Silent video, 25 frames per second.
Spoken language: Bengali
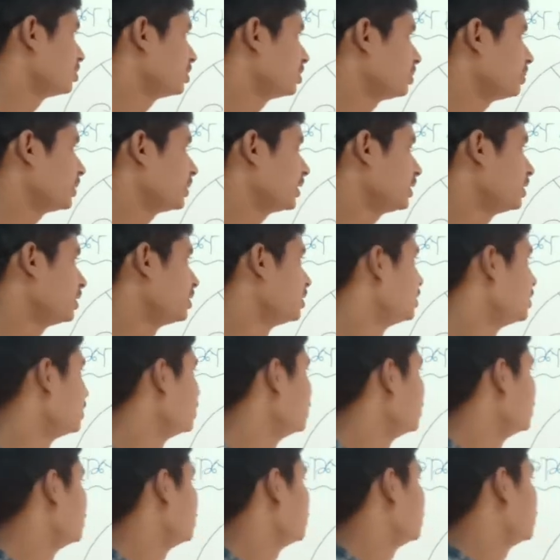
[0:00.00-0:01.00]
হতে পারে
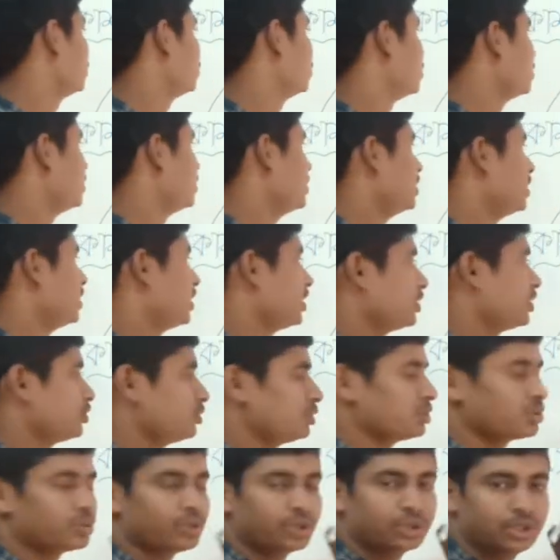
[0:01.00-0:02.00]
তো ডিএনএটা
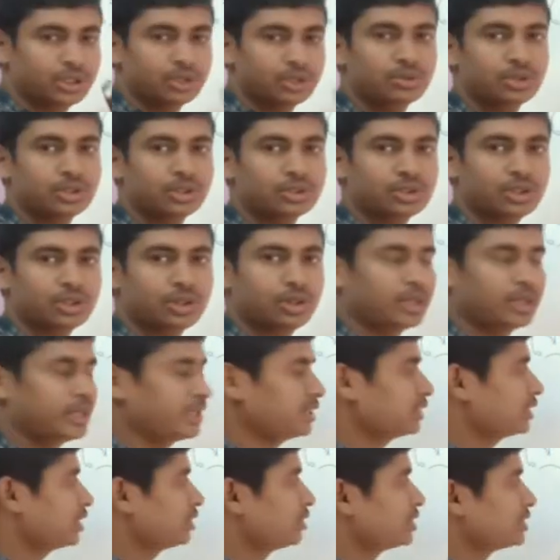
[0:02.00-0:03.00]
যদি ক্ষতিগ্রস্ত হয়
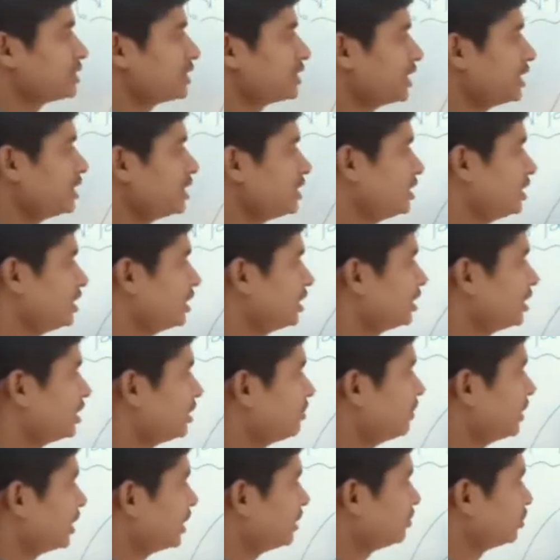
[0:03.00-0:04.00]
তাহলে সেই ডিএনএটা
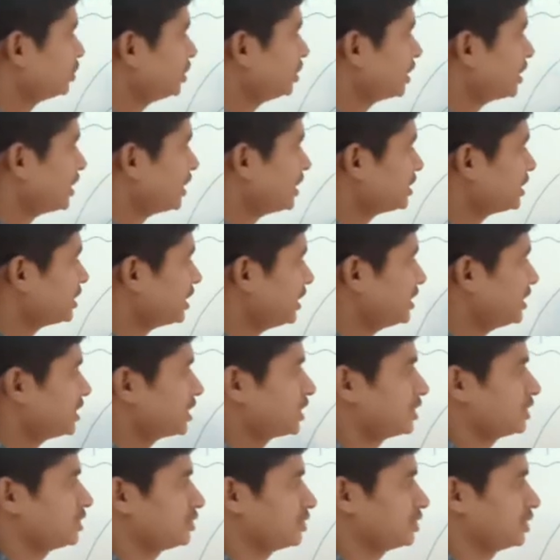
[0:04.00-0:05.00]
মেরামতির কাজটা এই
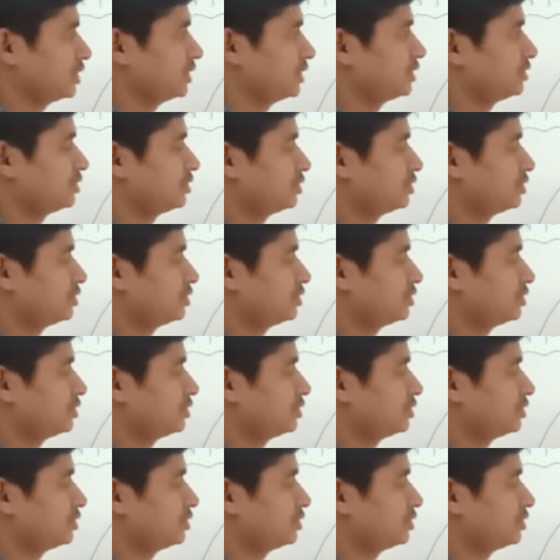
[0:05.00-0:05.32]
জায়গাতে হয়